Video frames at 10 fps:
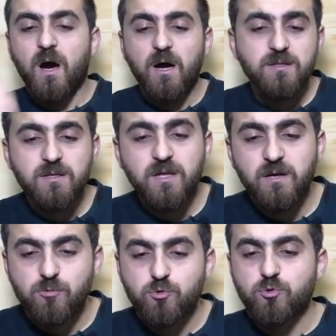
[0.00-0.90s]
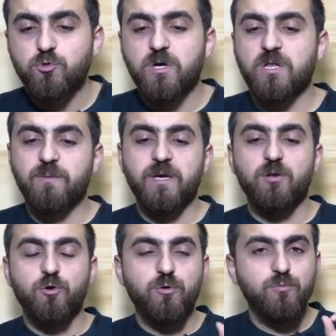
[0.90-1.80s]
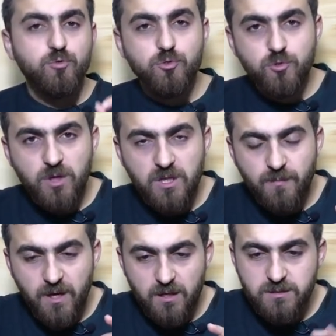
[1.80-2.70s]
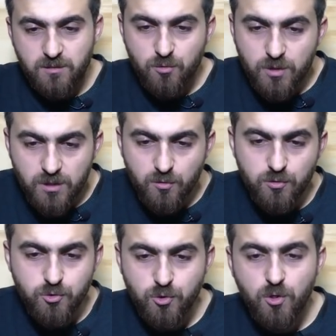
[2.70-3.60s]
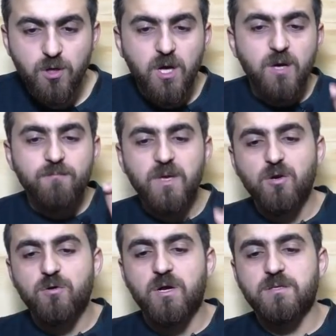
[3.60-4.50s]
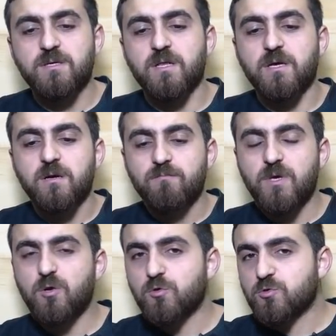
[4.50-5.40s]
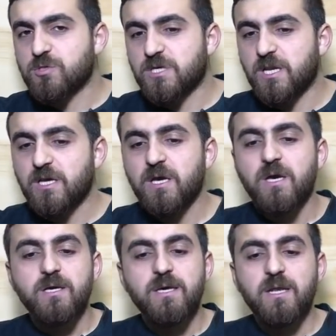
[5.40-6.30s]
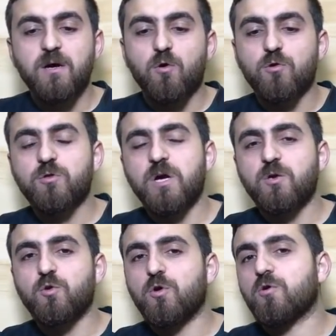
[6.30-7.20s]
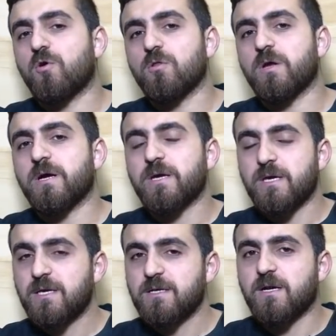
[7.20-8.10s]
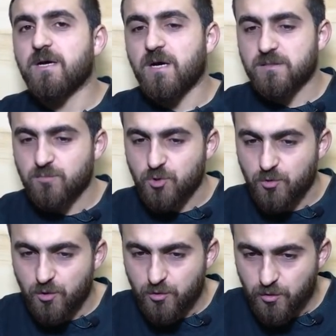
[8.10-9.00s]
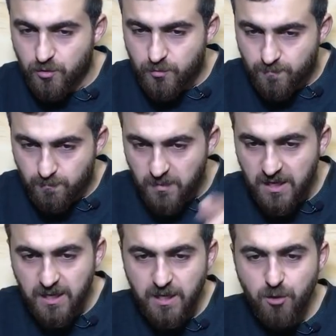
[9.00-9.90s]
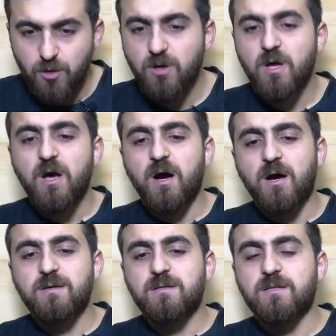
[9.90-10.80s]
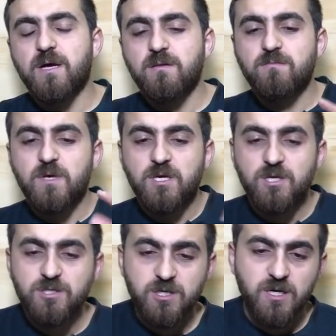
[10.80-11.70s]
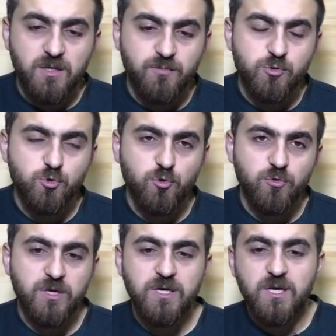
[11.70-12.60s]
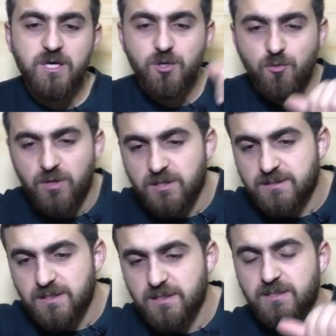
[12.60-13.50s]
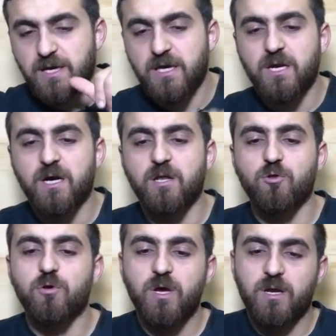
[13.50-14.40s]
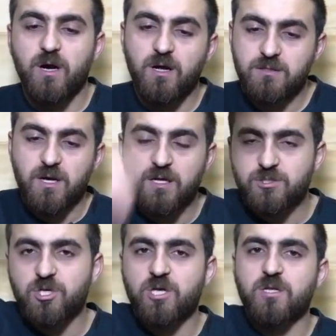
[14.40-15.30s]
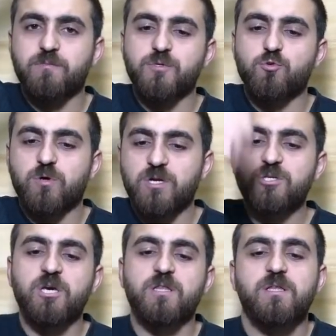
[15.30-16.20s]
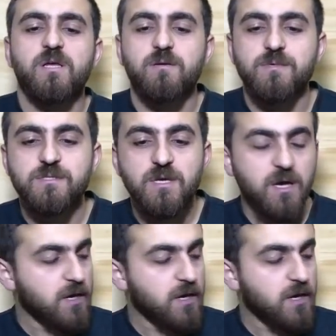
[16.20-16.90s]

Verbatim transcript: Ardından üçüncü kalıba geliyorum. Üçüncü kalıp altı notadan oluşuyor. Biri 16'lık, biri otuz ikilik. Yine ortak yön olarak iki tane 64'lük mi geliyor. Ardından ikinci kalıbın sonundaki 2 16'lık tekrar ediyor. Yani alt alt çektiğimiz, yukarı çektiklerimiz.